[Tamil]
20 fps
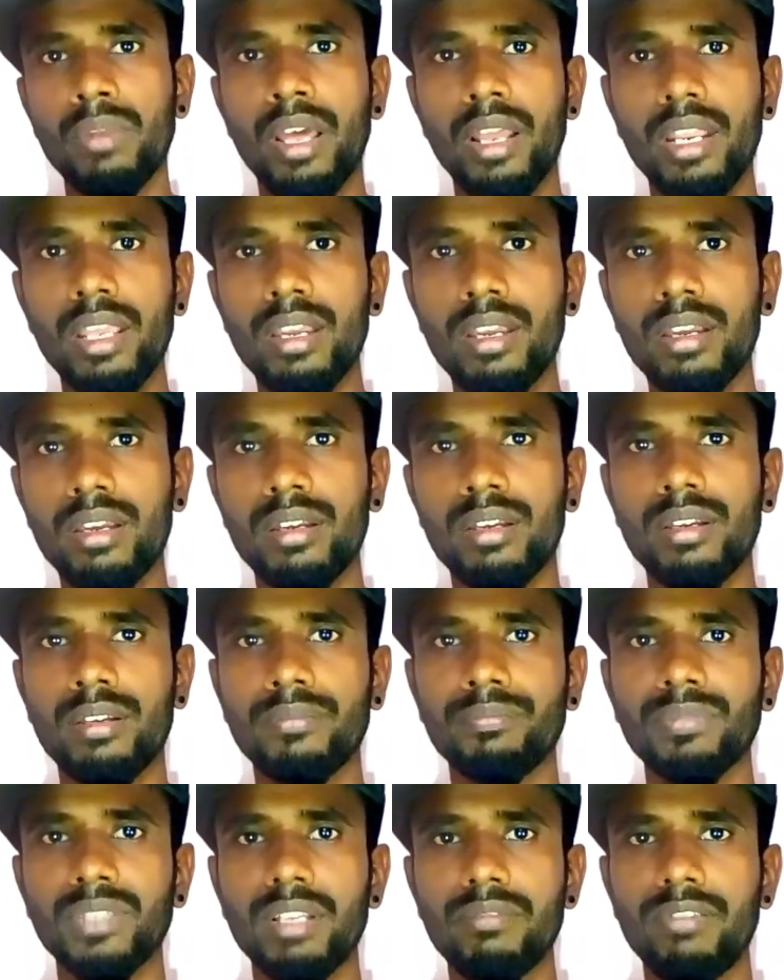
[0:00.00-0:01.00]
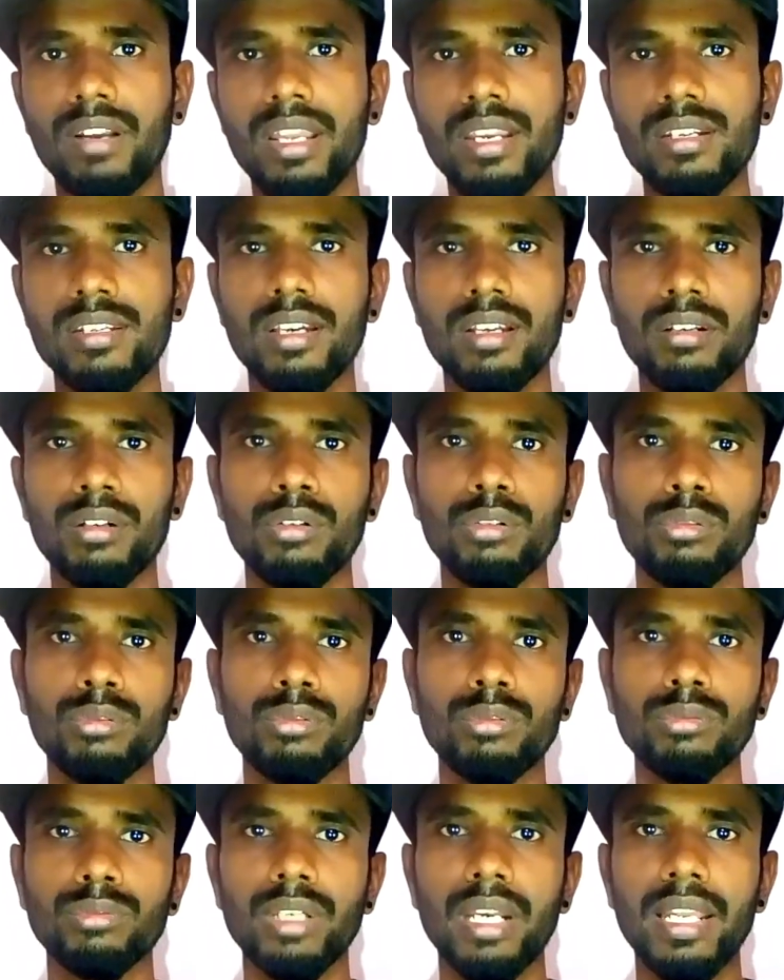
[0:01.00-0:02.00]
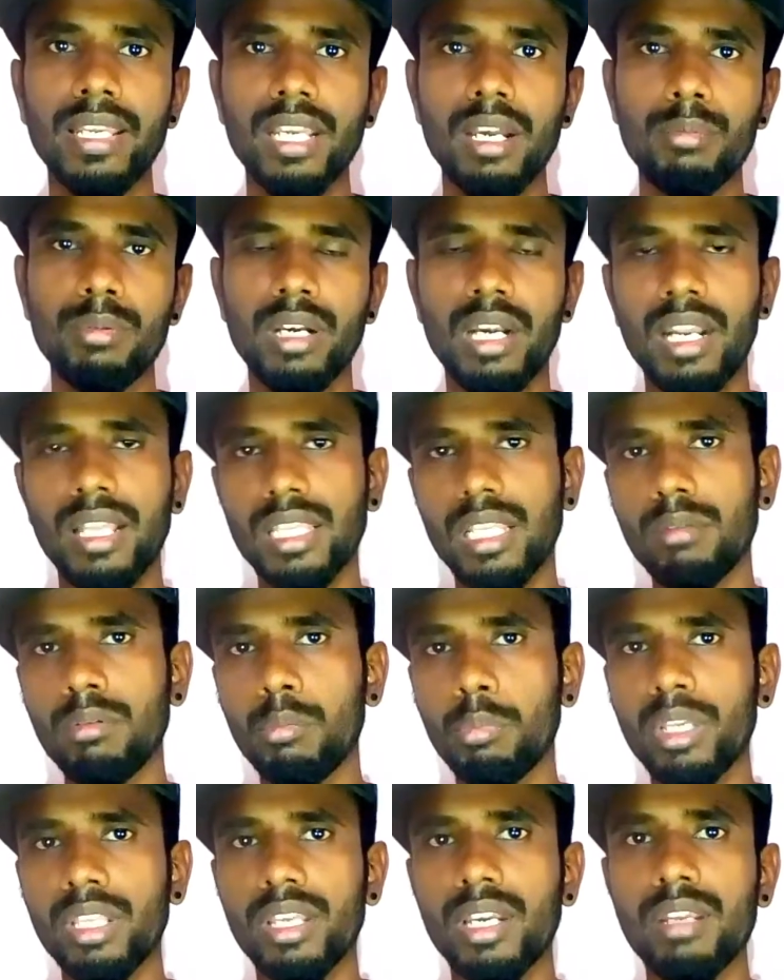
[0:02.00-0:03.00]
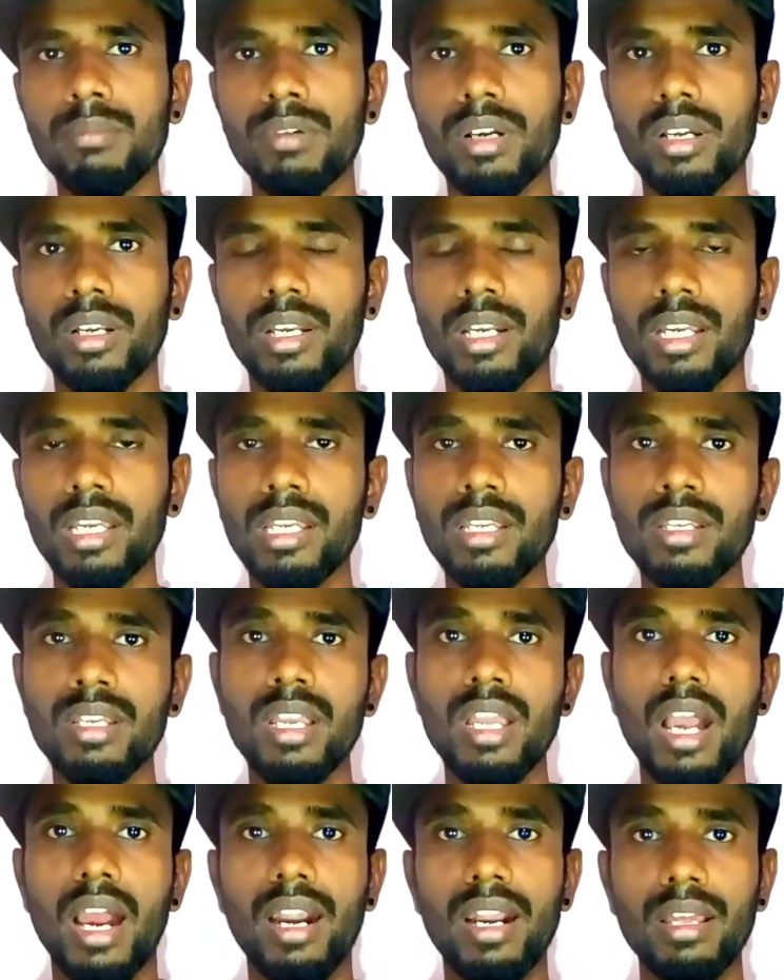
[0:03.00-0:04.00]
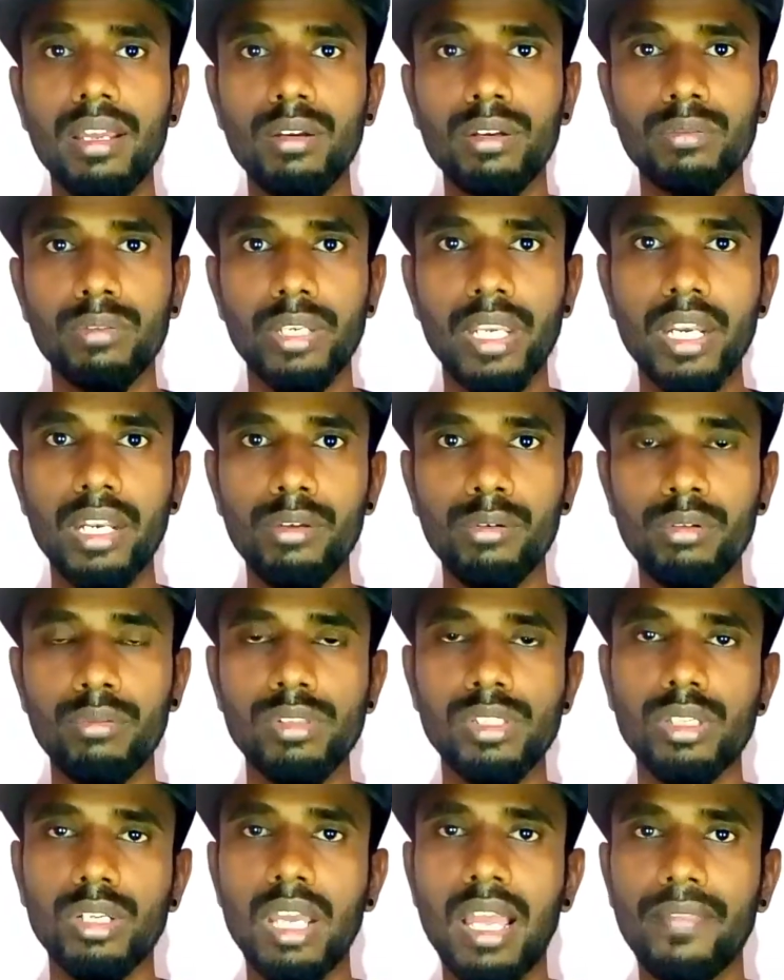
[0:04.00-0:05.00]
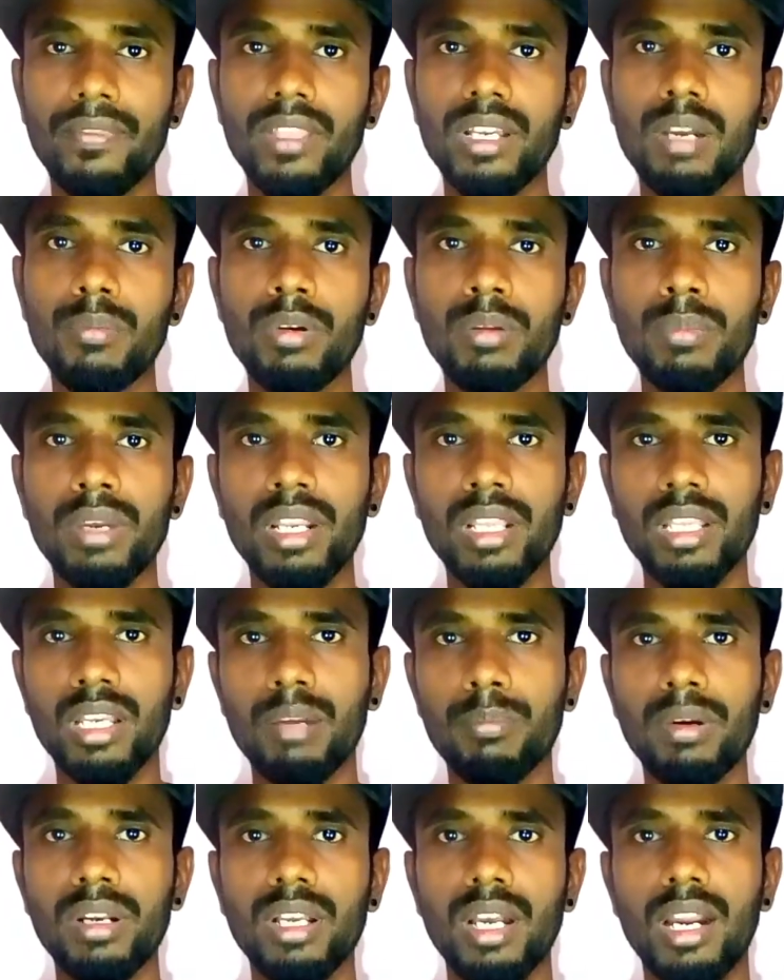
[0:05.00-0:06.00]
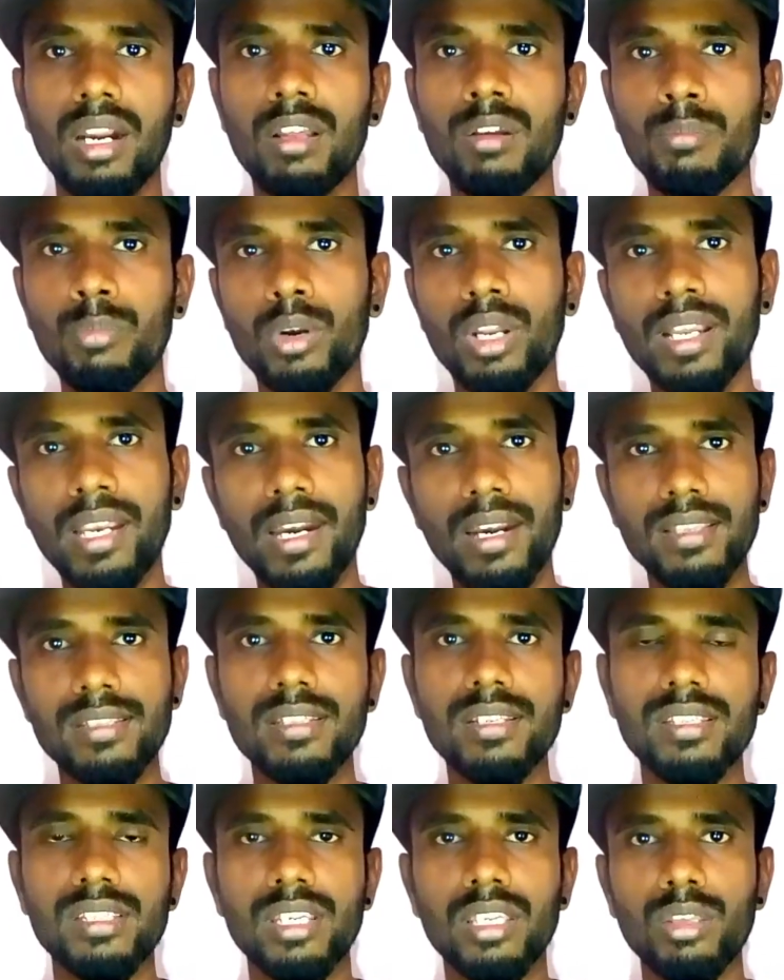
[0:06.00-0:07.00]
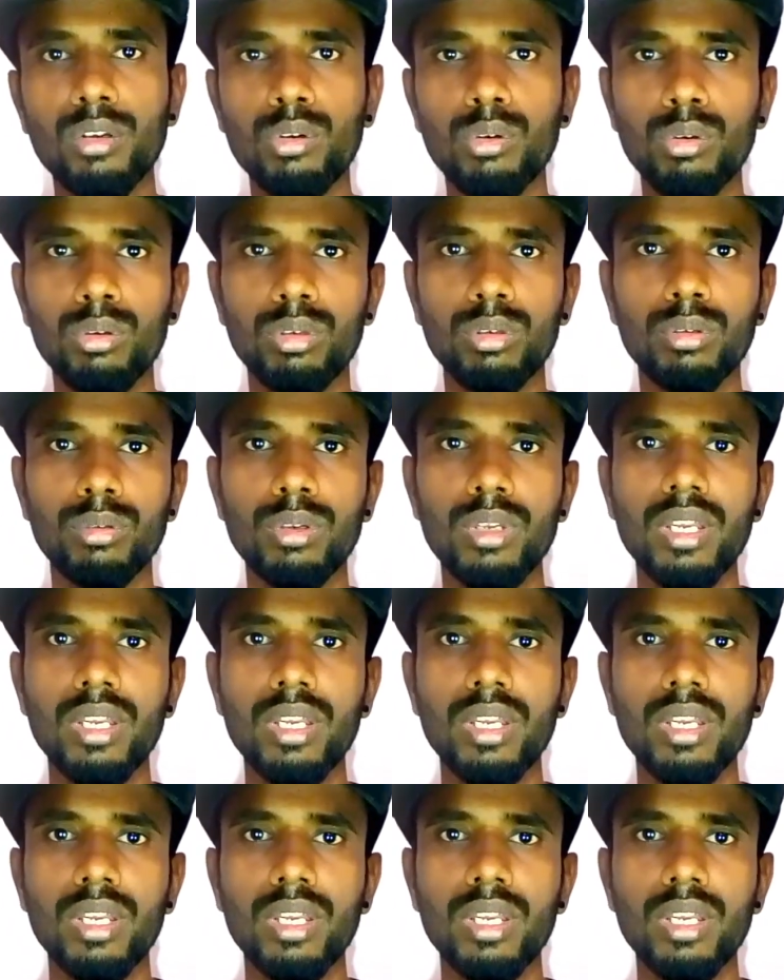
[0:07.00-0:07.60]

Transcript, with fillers: நிறையா ஃப்ளைட்டாக இருக்கட்டும் ஹெலிகாப்டர் எல்லாத்துலேயுமே போய் தேடி பார்க்குறாங்க ஆனால் என்ன ஒரு விஷயம்னா அந்த கப்பல் மாதிரி இந்த கப்பல் காணாமல் போல் கிடச்சிருச்சு ஏதோ ஒரு